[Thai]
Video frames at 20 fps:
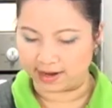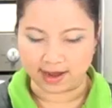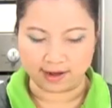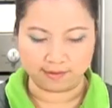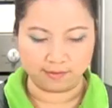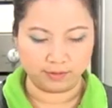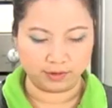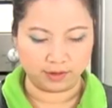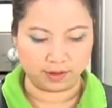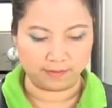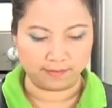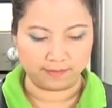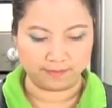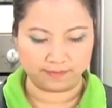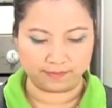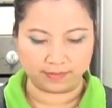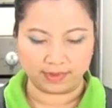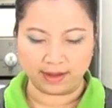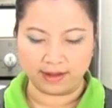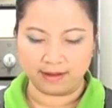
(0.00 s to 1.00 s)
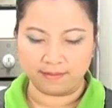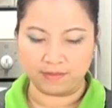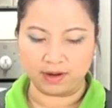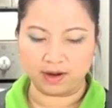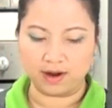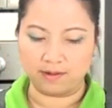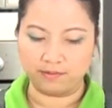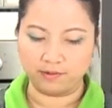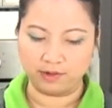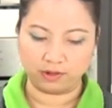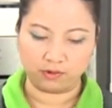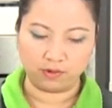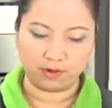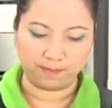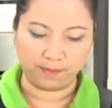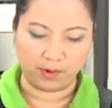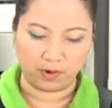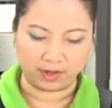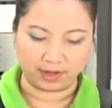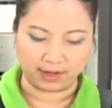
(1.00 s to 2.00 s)
นะคะคุณผู้ชมประกอบด้วยถั่
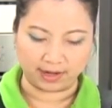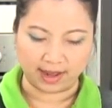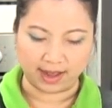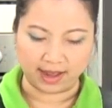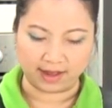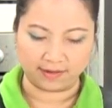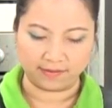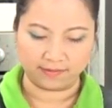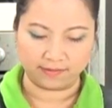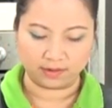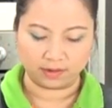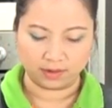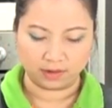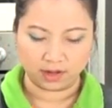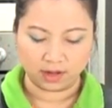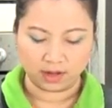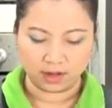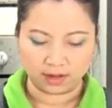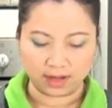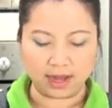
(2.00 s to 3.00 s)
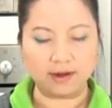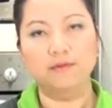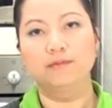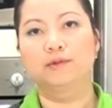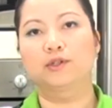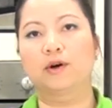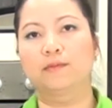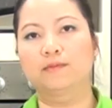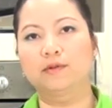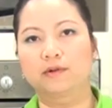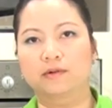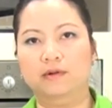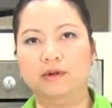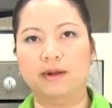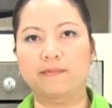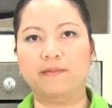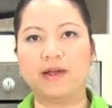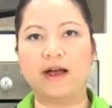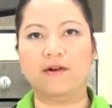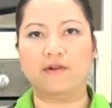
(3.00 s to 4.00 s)
วป่นค่ะถ้าคุณผู้ชมดู
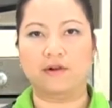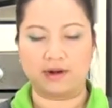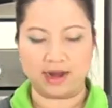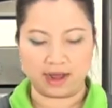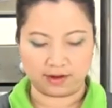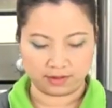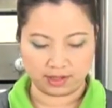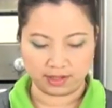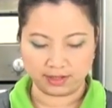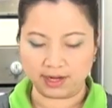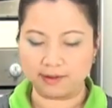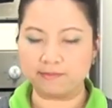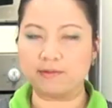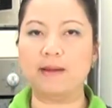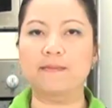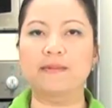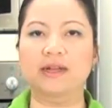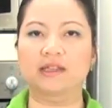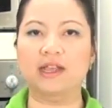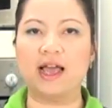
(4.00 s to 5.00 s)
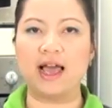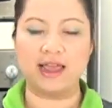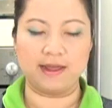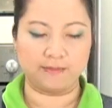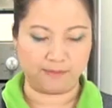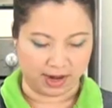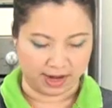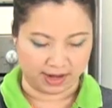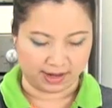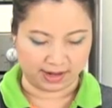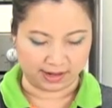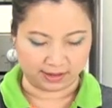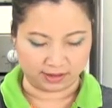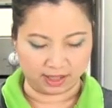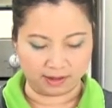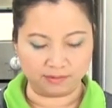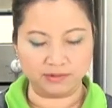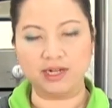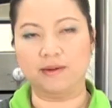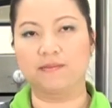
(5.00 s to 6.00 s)
คลิปเก่าของเราที่เชฟทำผัดไทยไปเนี่ย
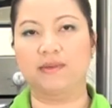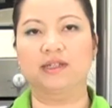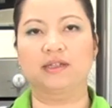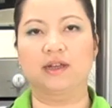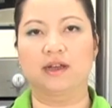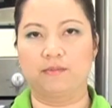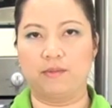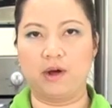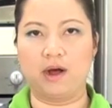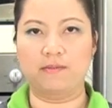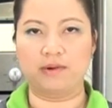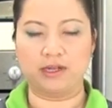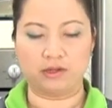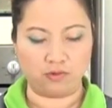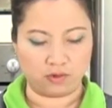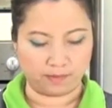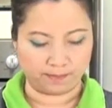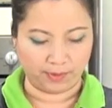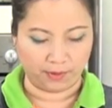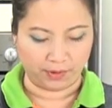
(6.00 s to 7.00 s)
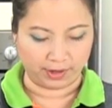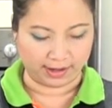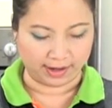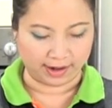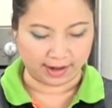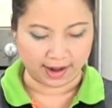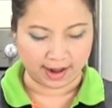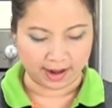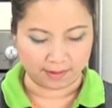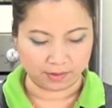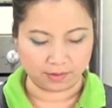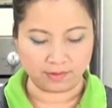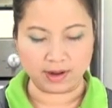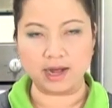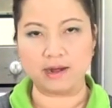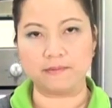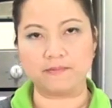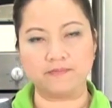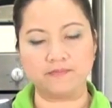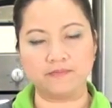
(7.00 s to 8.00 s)
เชฟจะไม่เสิร์ฟพร้อมกับถั่วป่นนะคะเพราะ
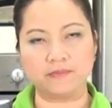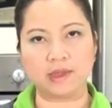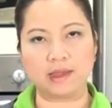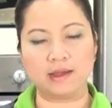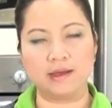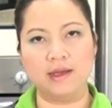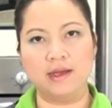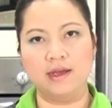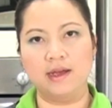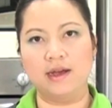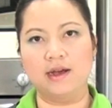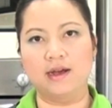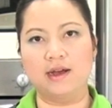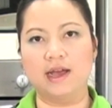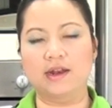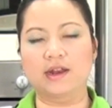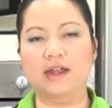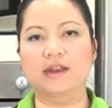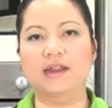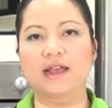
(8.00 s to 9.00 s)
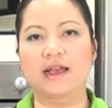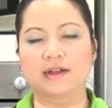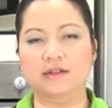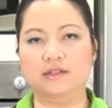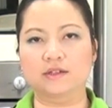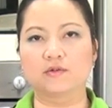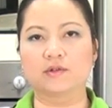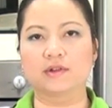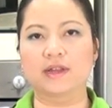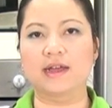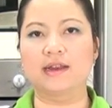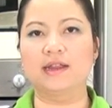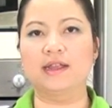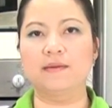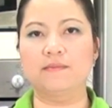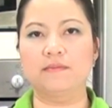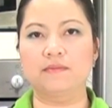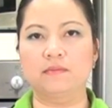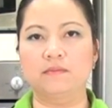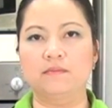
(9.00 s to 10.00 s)
ว่าเอออันนั้นเนี่ยสูตรนั้น
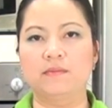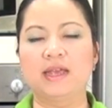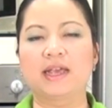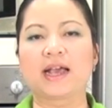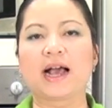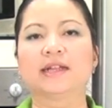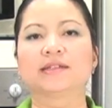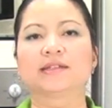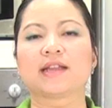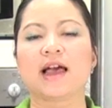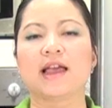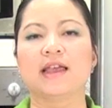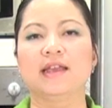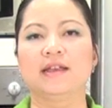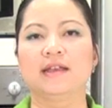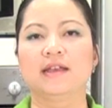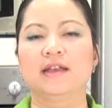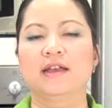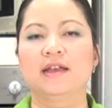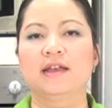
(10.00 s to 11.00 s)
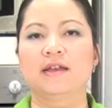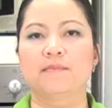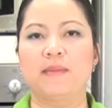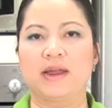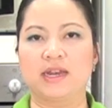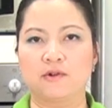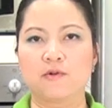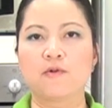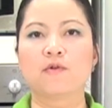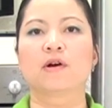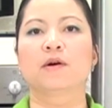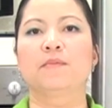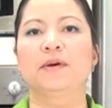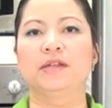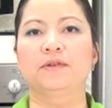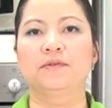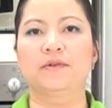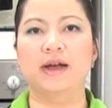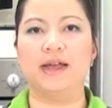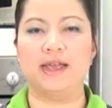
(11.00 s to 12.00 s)
นี่มีการใส่มันกุ้งเข้า
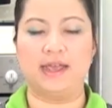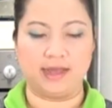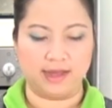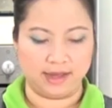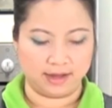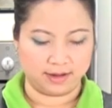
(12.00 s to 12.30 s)
ไปด้วย